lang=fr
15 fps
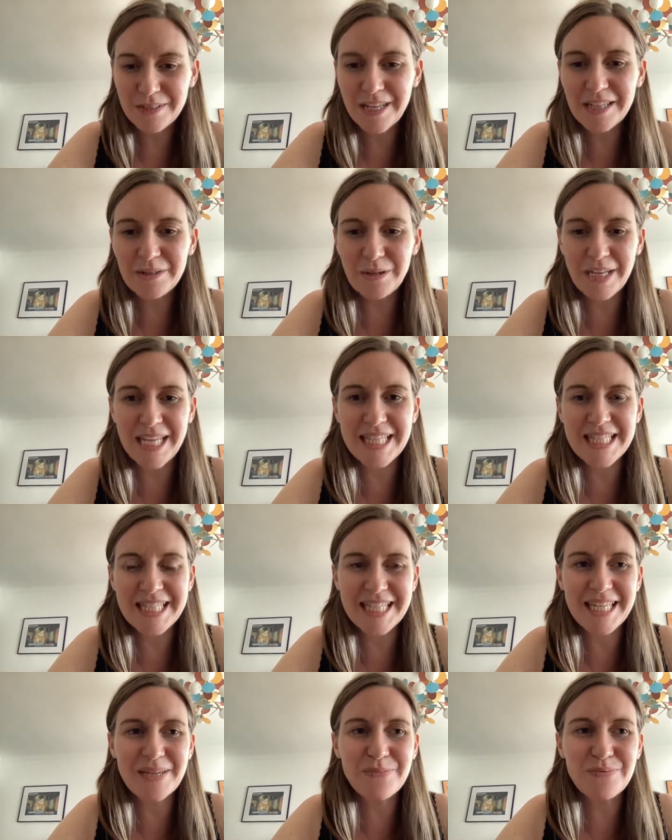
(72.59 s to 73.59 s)
train
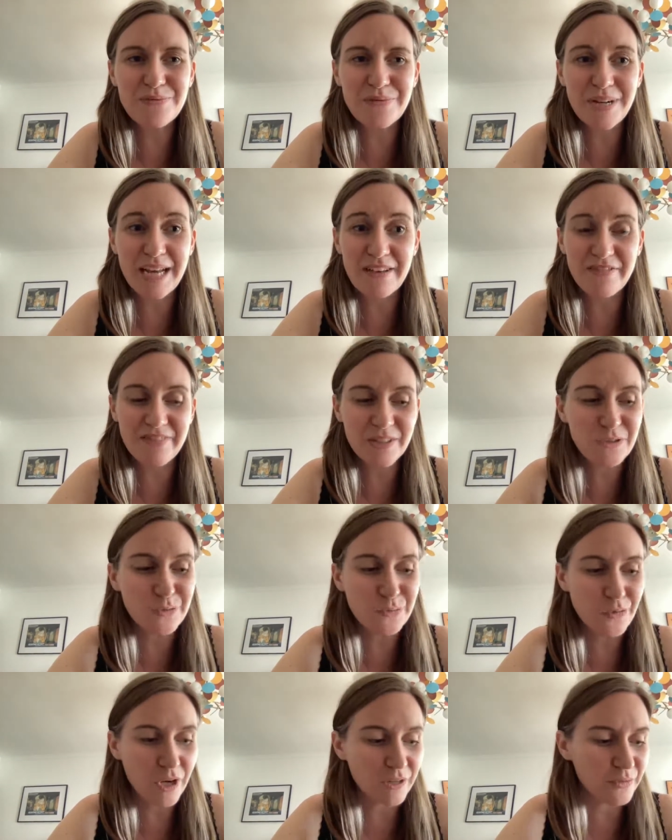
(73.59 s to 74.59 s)
d'organiser pour la fin du
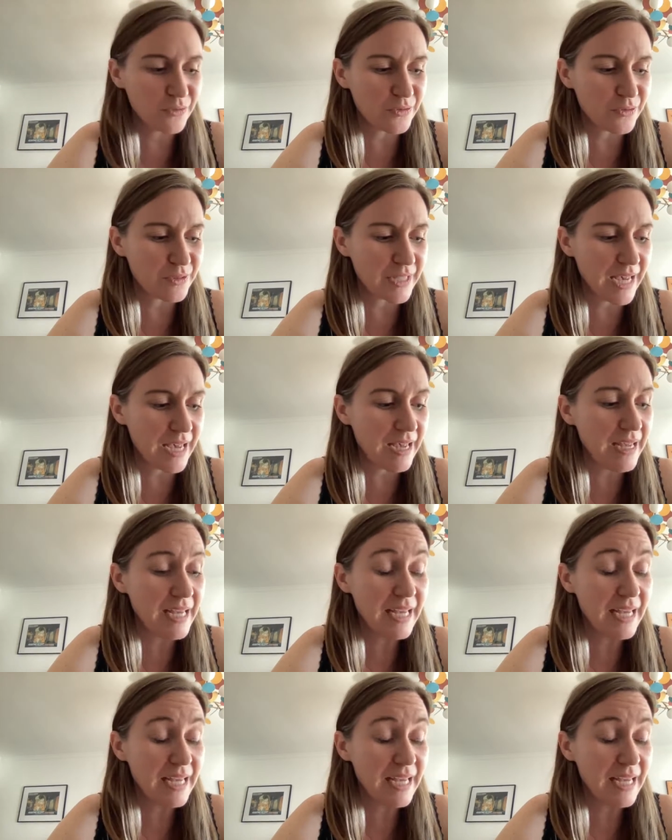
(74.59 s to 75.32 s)
mois, donc ce sera